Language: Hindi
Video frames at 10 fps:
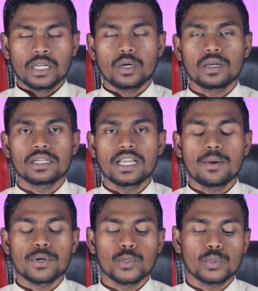और यहाँ
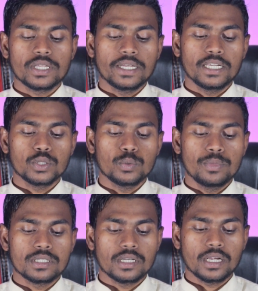पर नोट करेंगे तो
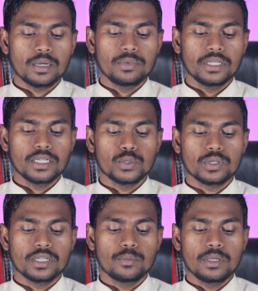मेसन का भी है जो
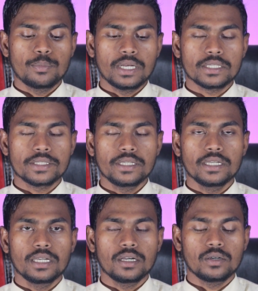कि बी प्लस सी
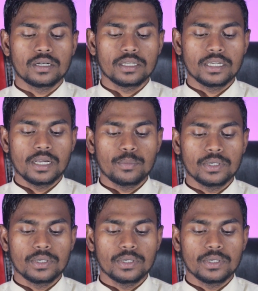है और यहाँ